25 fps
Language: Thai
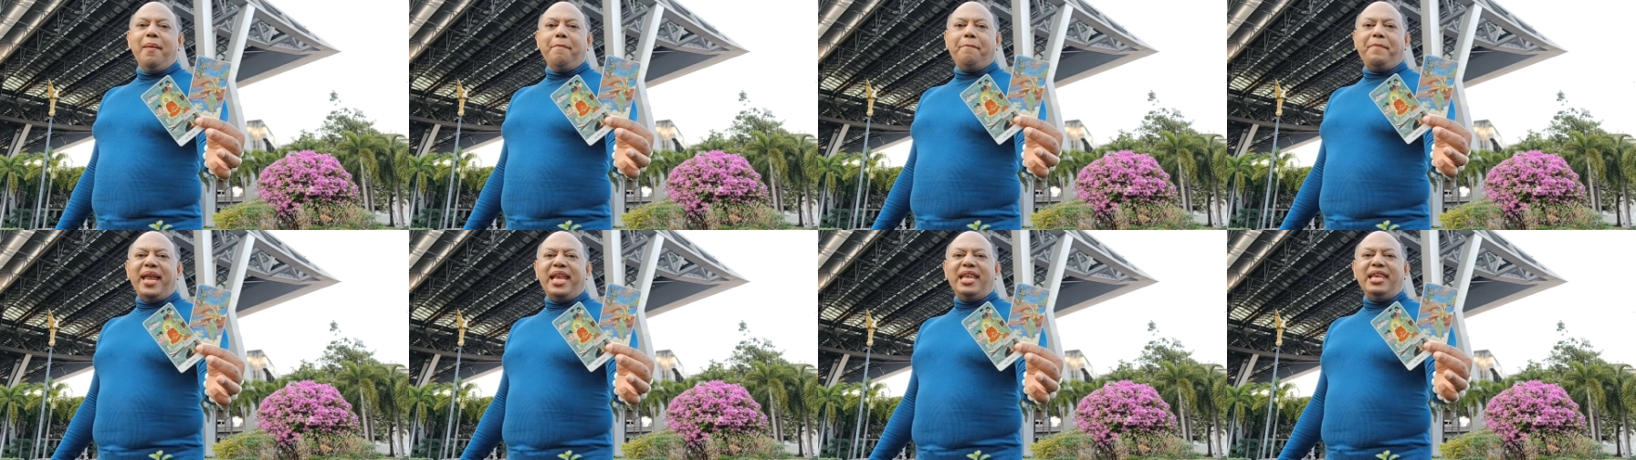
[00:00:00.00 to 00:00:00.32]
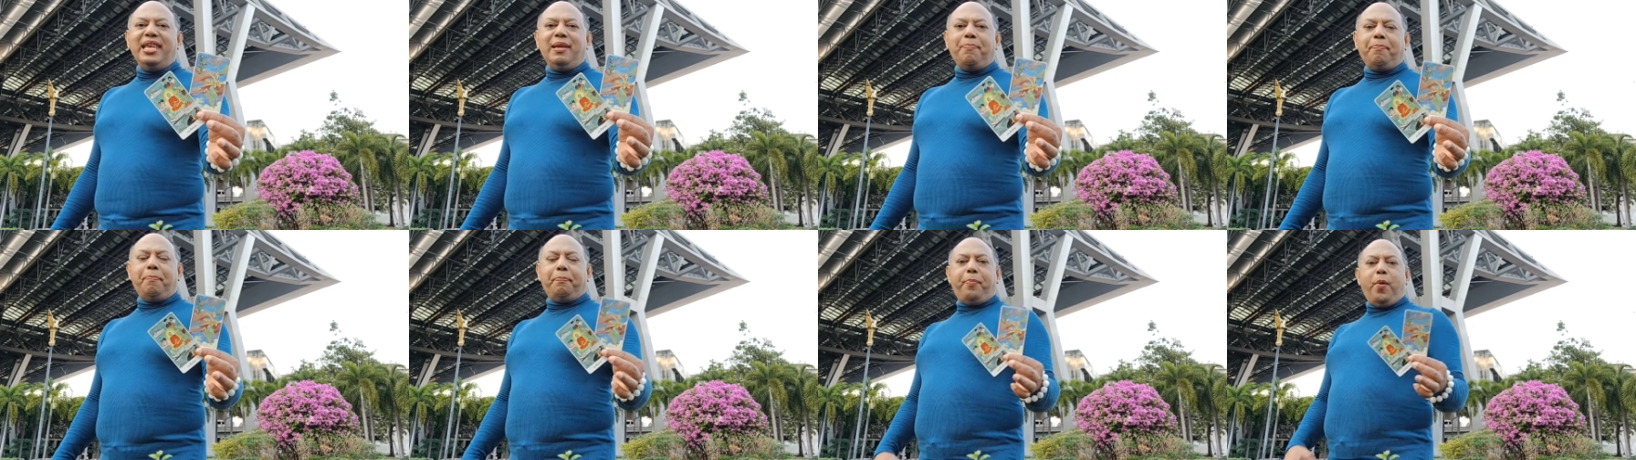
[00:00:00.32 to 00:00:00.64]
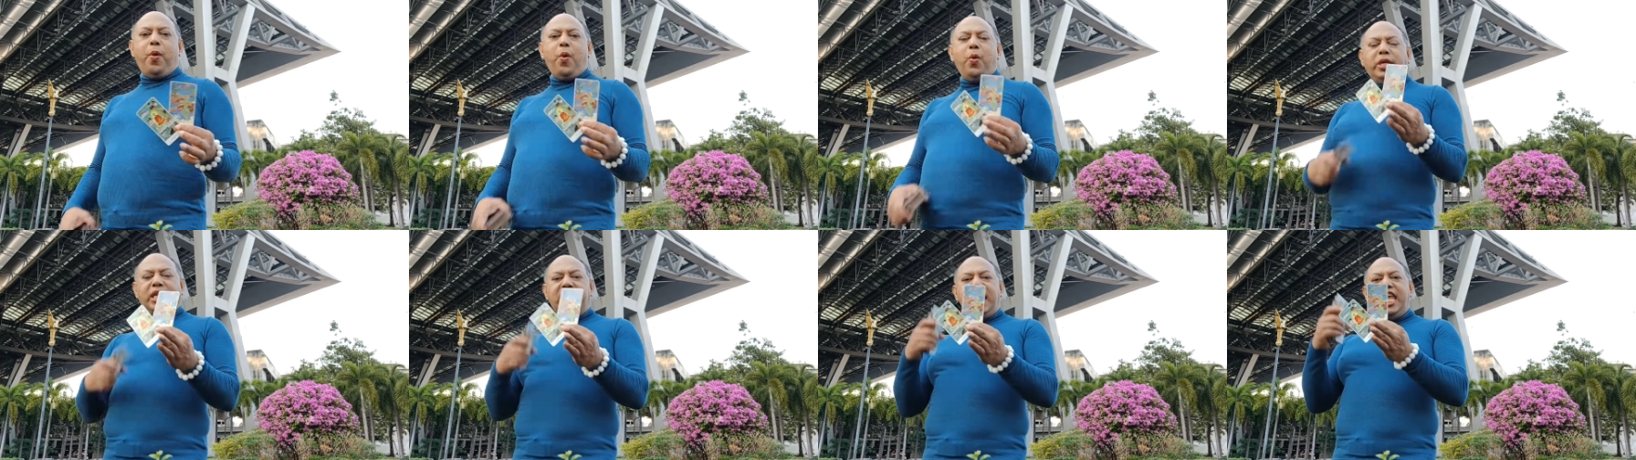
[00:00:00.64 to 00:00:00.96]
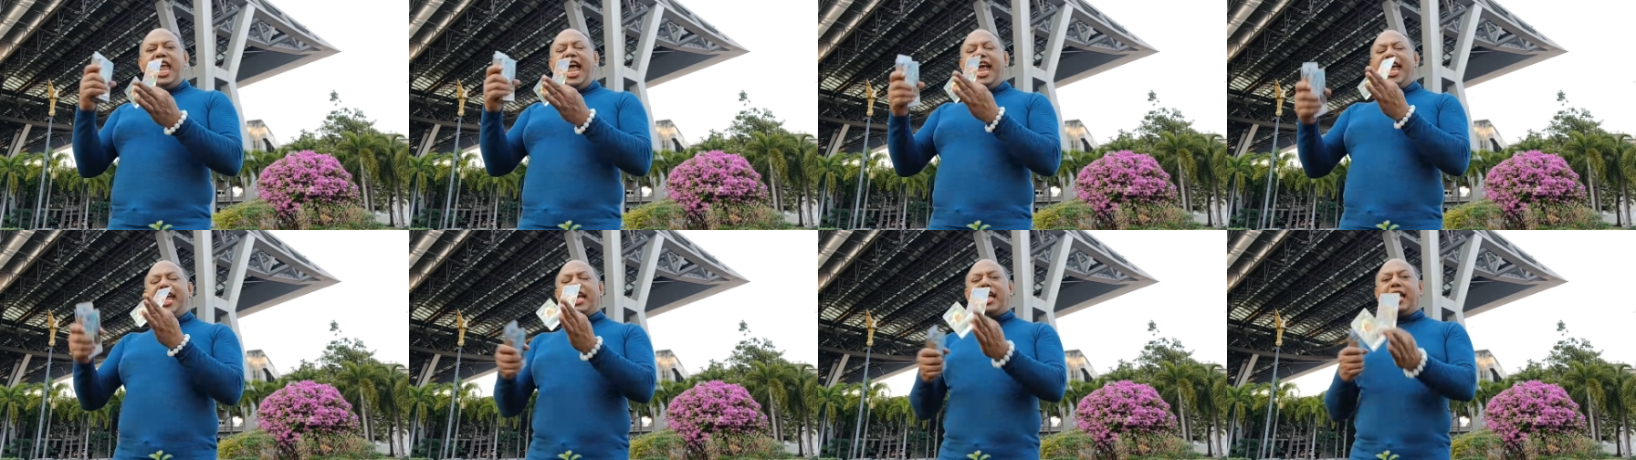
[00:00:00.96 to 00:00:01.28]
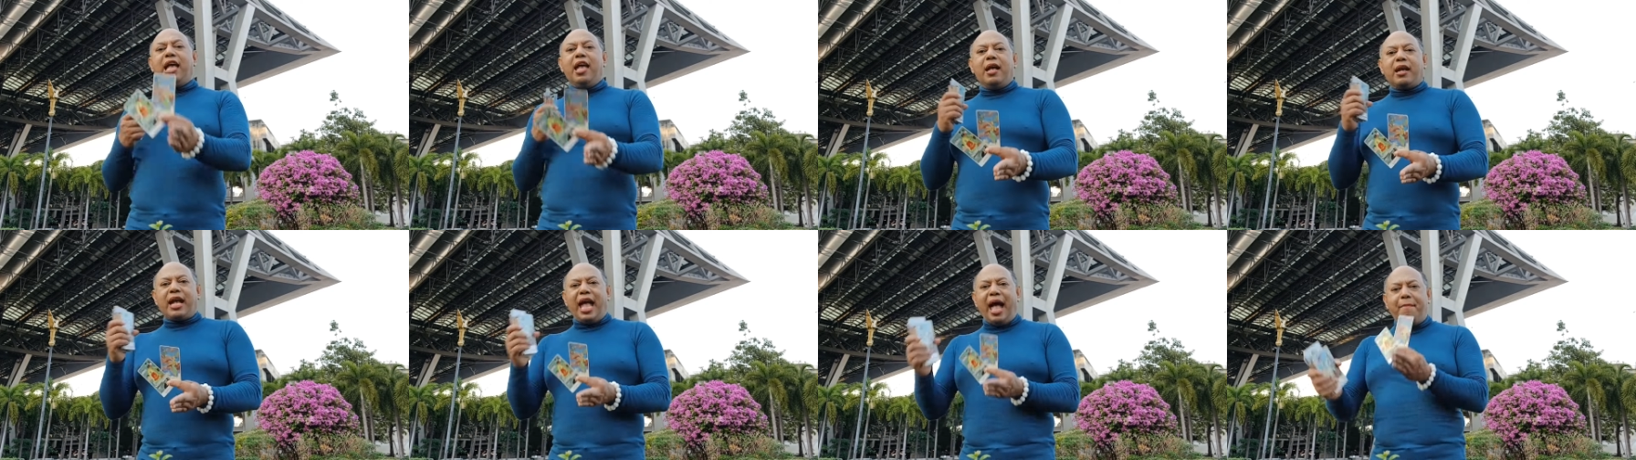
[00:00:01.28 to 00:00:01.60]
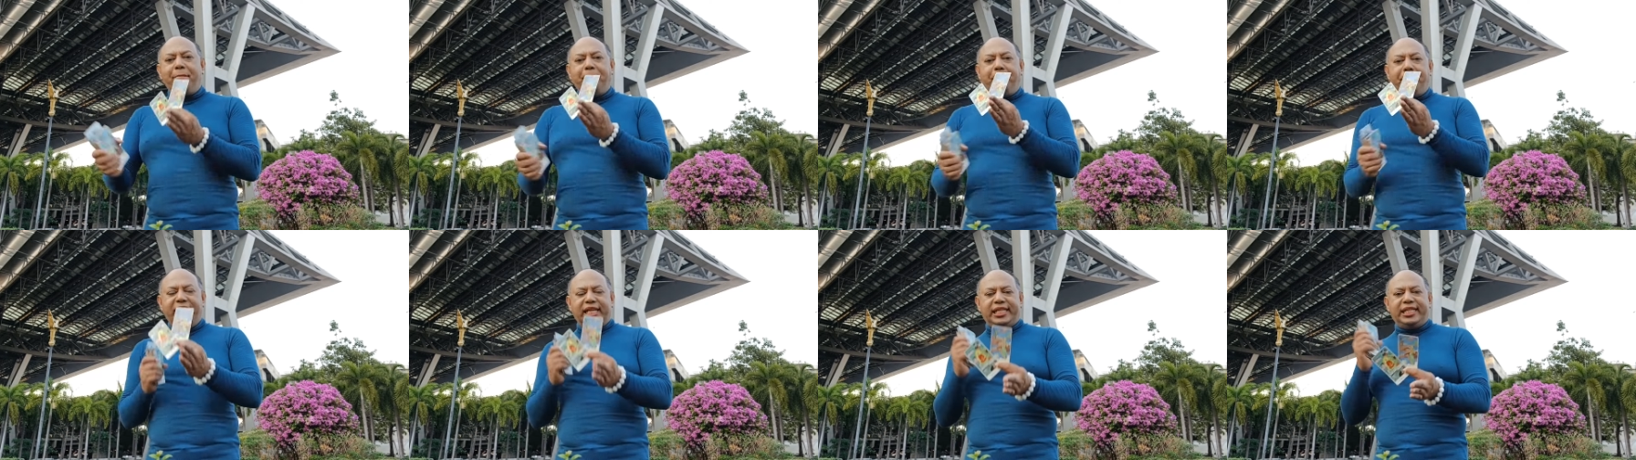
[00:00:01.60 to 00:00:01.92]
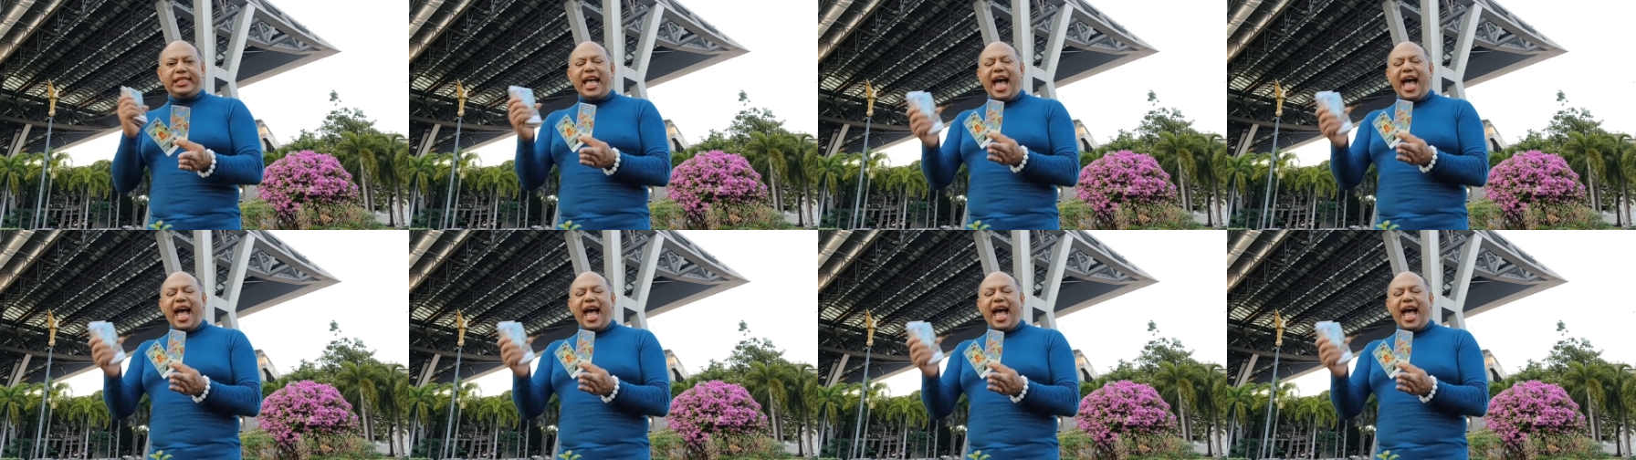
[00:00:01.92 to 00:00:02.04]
เป็นผู้ที่ให้คำปรึก